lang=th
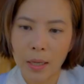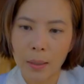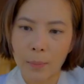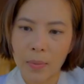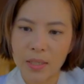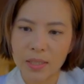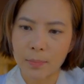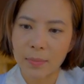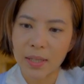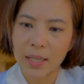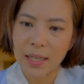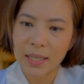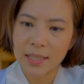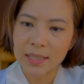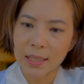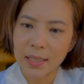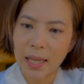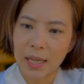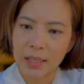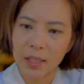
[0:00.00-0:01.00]
มันจะมีลัก
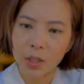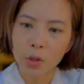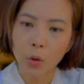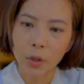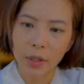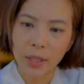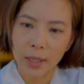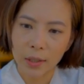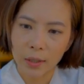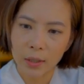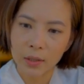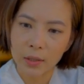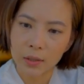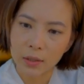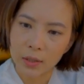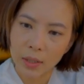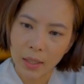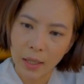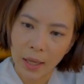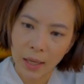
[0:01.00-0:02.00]
ษณะที่โดดเด่นก็คือ
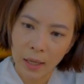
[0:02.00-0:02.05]
เนี่ย